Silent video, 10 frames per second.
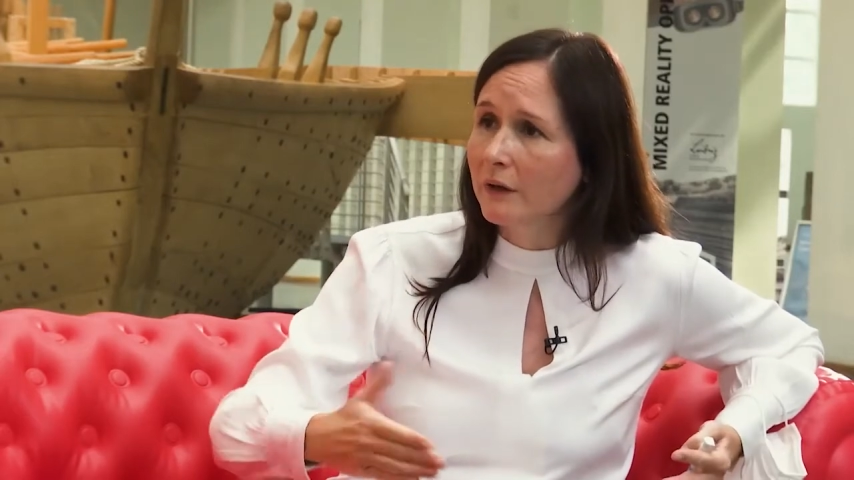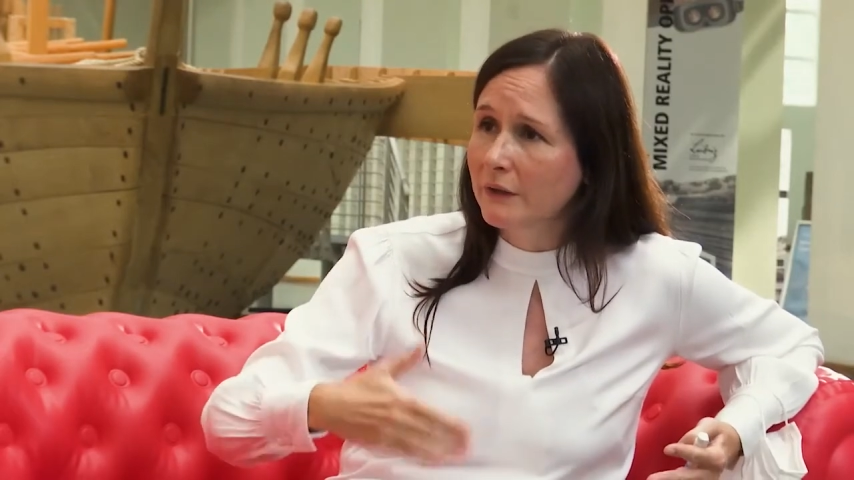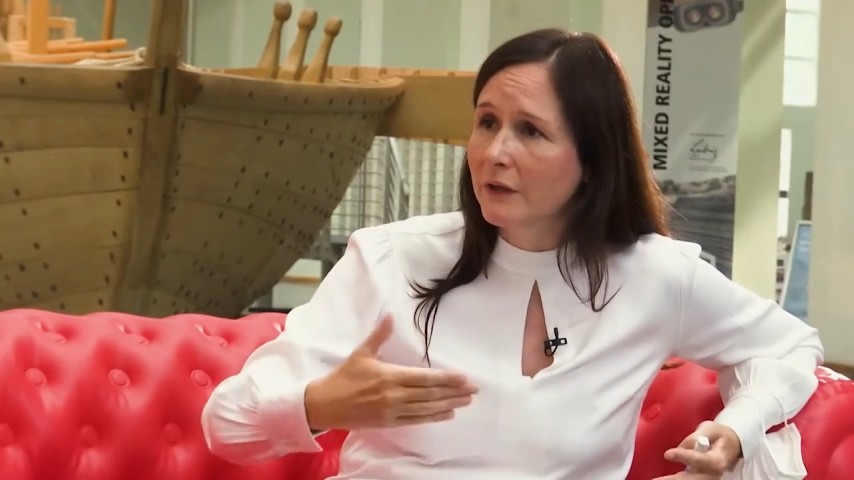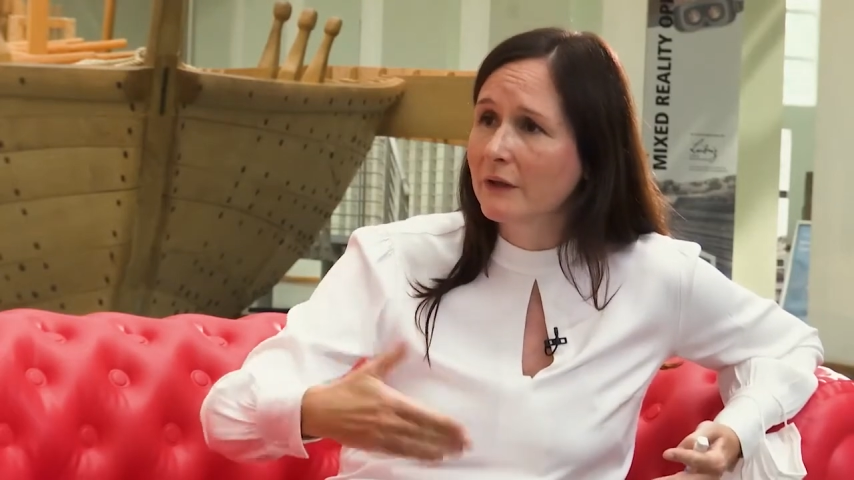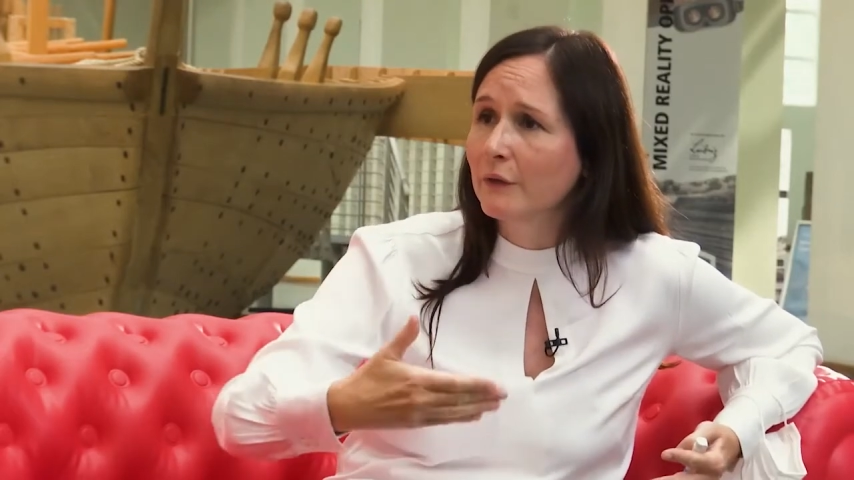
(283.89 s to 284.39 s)
in
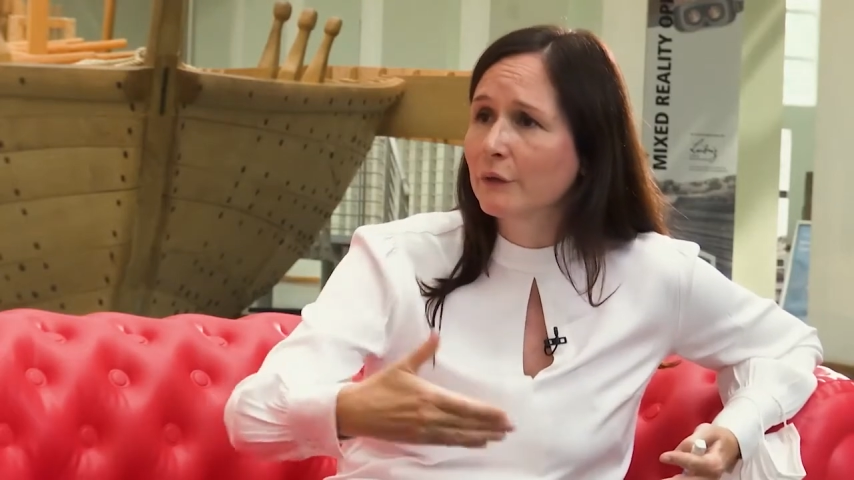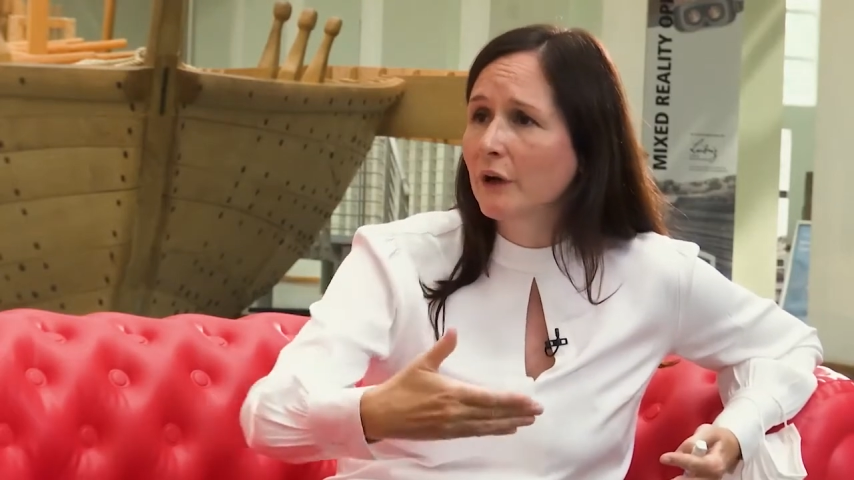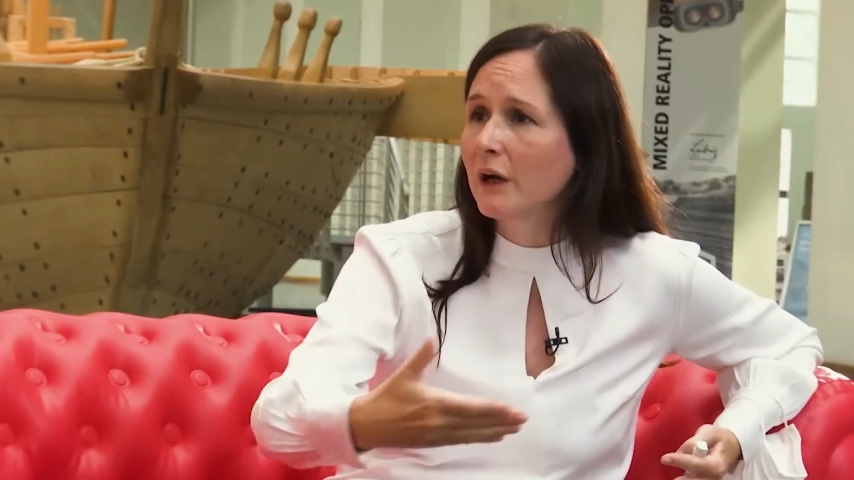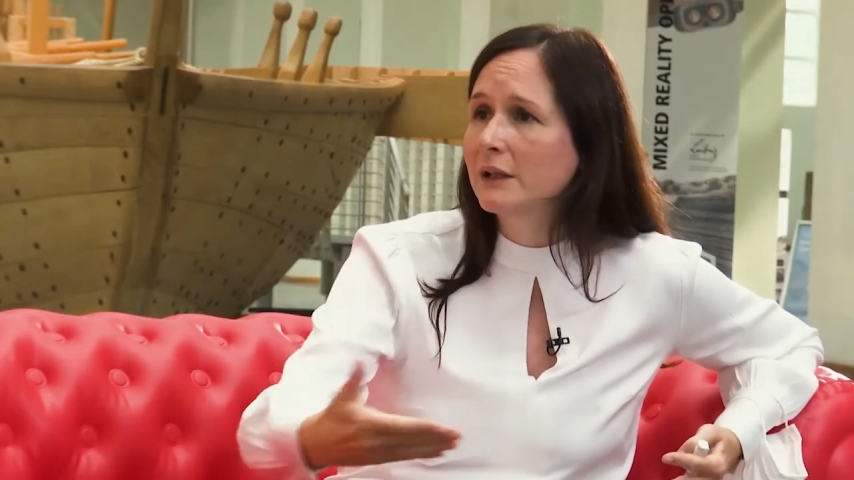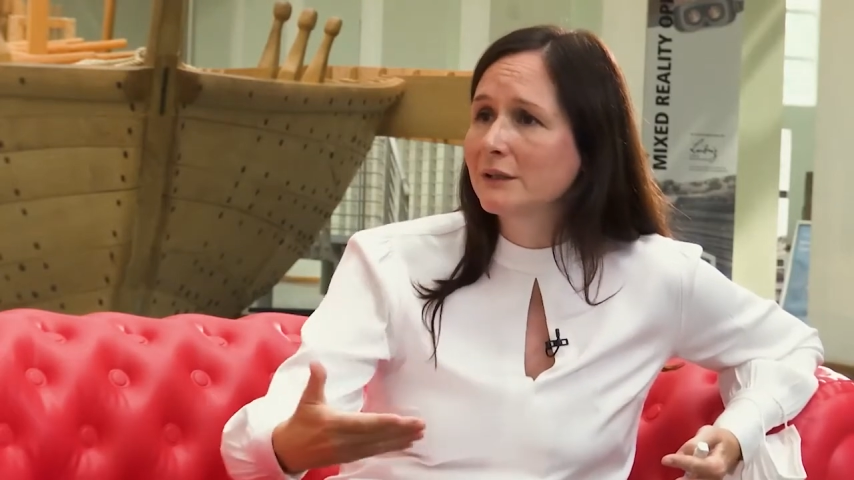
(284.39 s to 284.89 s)
der dieses
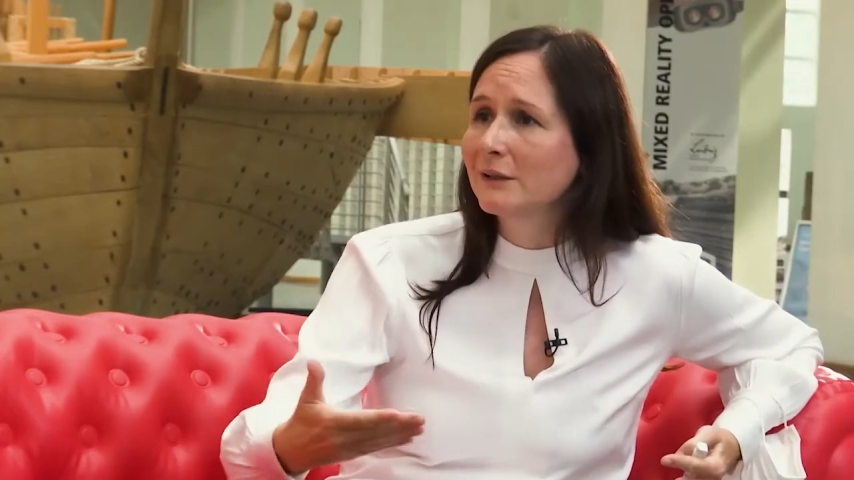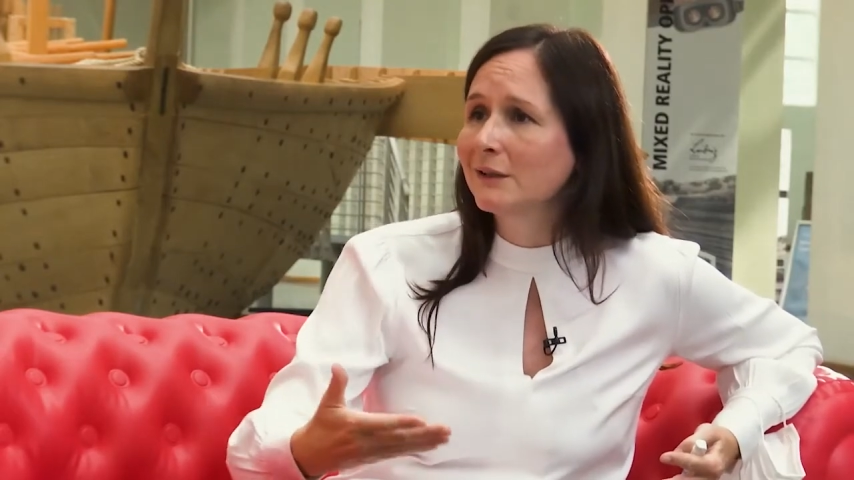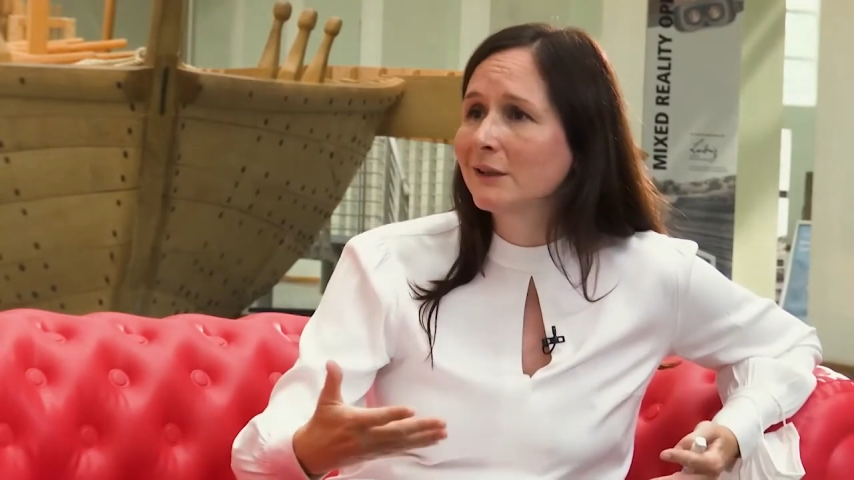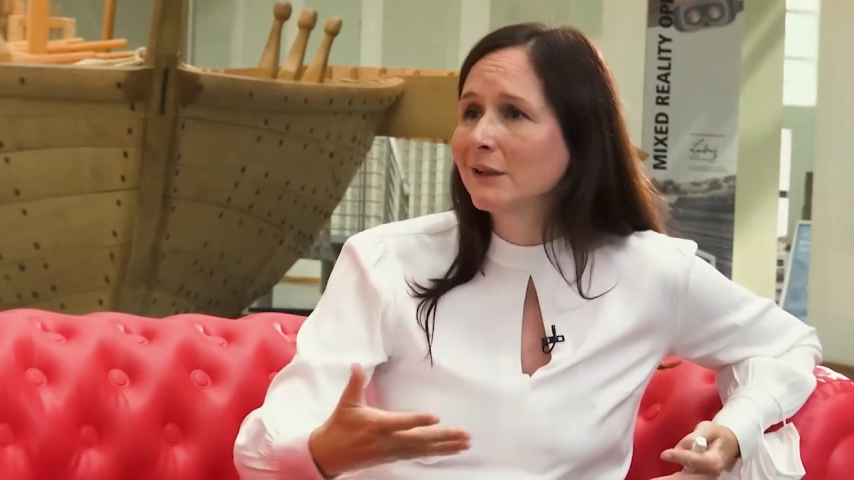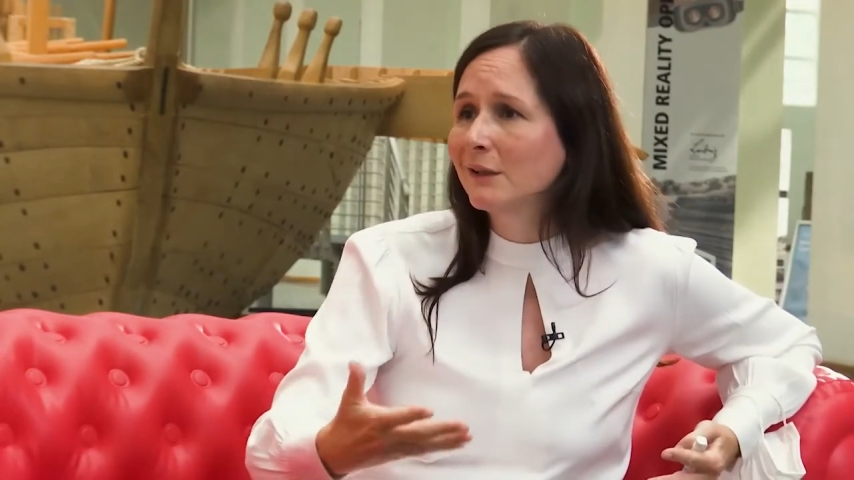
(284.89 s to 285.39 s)

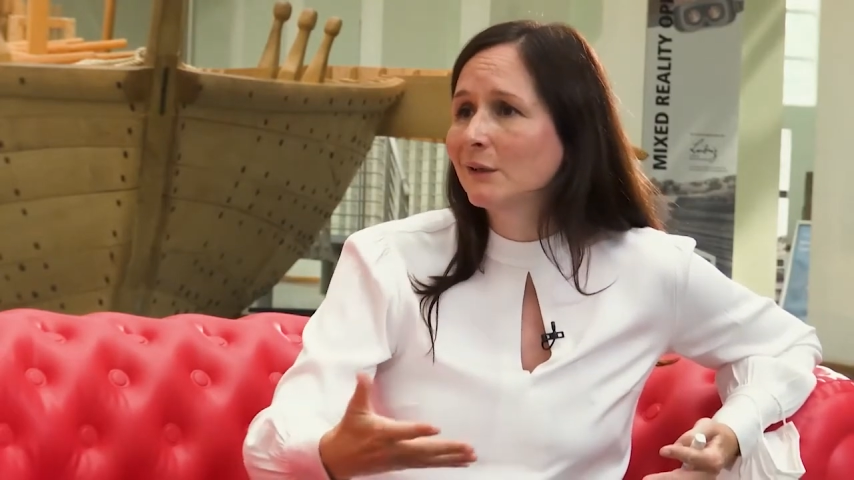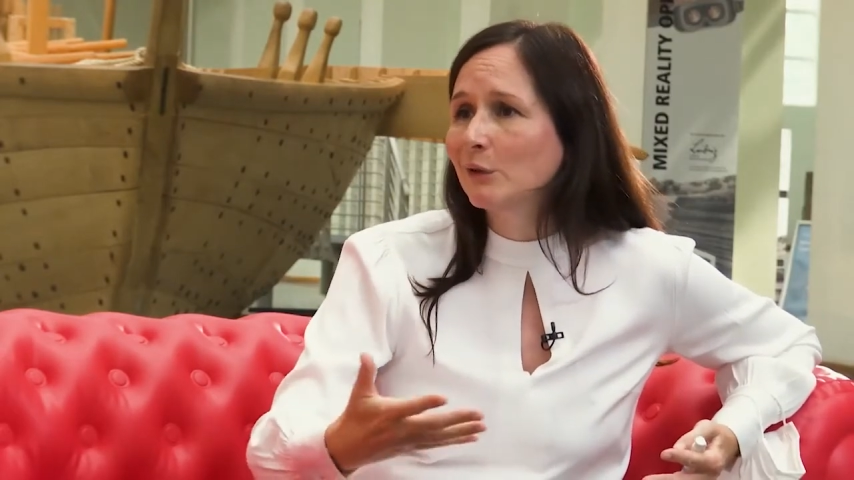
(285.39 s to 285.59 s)
Verhalten mhm.